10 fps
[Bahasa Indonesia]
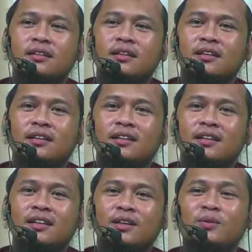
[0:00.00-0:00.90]

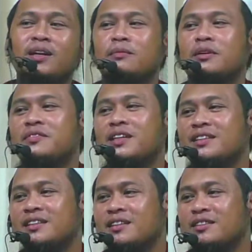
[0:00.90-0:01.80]
ya kurang
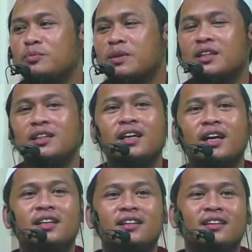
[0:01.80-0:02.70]
manfaatnya, cuman
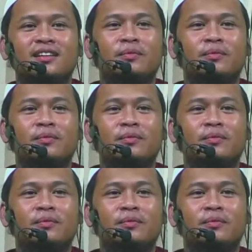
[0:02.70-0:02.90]
dilihat gitu.